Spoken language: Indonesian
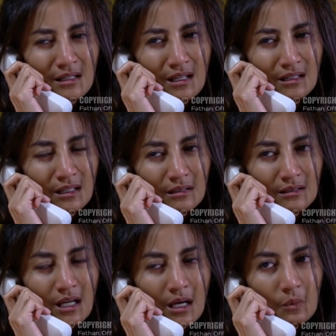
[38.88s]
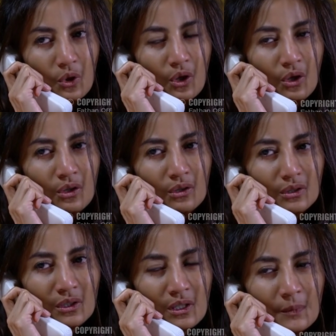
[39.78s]
dan teraktual
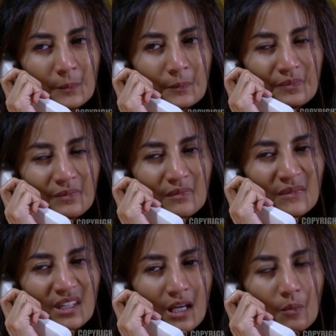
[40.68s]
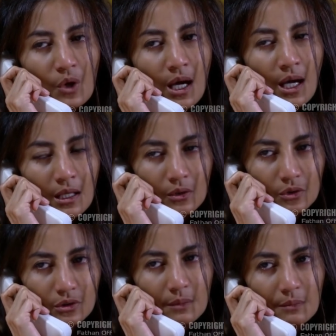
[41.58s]
tapi sebelumnya,
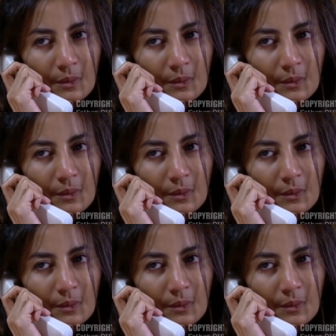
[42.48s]
jangan